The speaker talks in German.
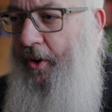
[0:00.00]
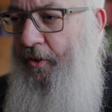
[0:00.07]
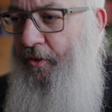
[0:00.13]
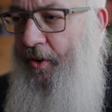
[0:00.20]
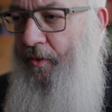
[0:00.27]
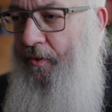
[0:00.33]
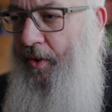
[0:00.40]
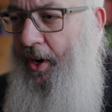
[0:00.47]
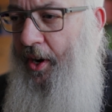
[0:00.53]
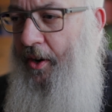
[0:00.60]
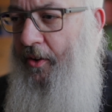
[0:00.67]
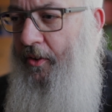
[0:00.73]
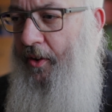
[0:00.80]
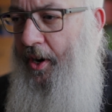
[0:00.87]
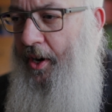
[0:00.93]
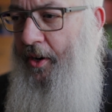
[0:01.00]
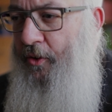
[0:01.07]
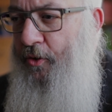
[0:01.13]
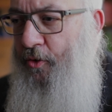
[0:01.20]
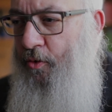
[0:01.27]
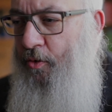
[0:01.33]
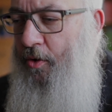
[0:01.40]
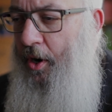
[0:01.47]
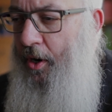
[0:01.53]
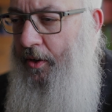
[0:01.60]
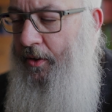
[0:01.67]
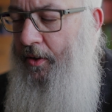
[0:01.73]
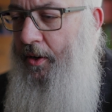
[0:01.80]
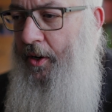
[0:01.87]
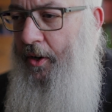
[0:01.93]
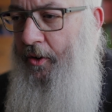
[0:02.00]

auf dem Weg sein zu Gott,